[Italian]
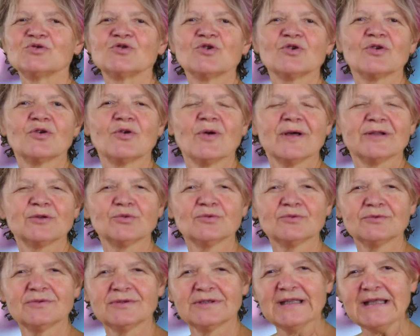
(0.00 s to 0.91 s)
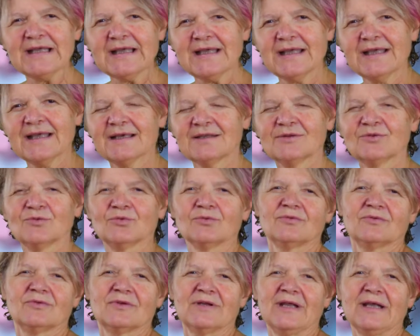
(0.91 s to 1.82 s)
Buongiorno a tutti e a
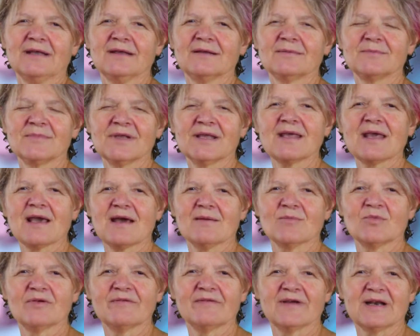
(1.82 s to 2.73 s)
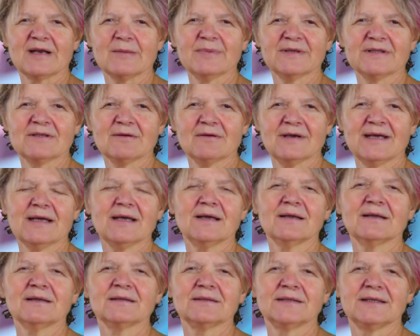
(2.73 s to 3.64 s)
tutte, mi chiamo Ivana
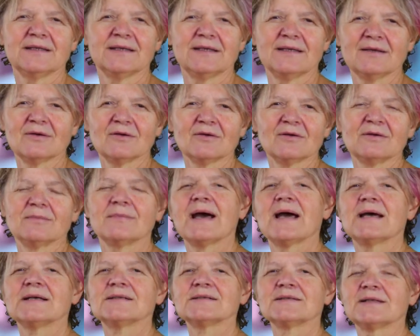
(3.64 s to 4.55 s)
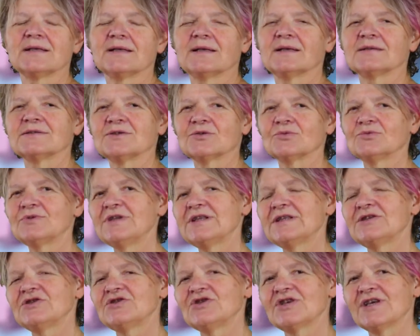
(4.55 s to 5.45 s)
Padoan, dirigo il Master in
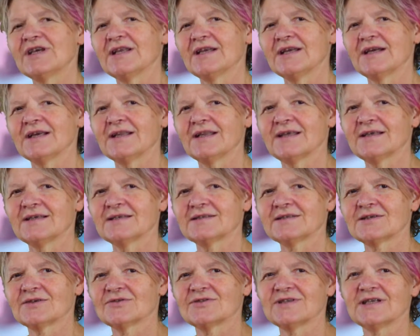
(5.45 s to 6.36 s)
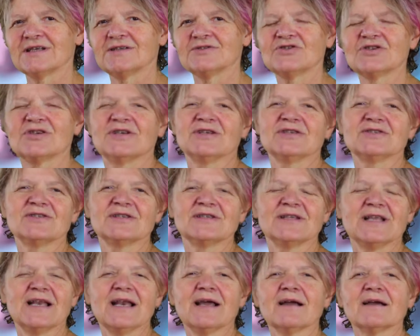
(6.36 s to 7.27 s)
Studi di Genere e Social
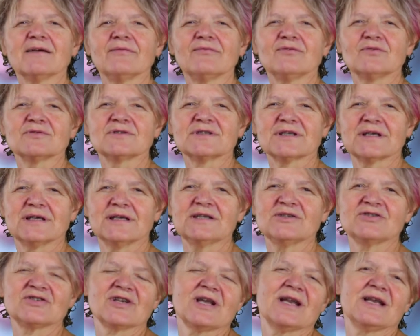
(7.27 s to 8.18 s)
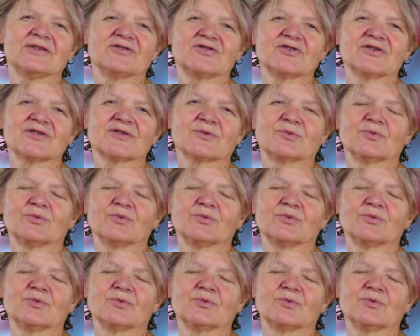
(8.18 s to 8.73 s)
Change della Ca' Challenge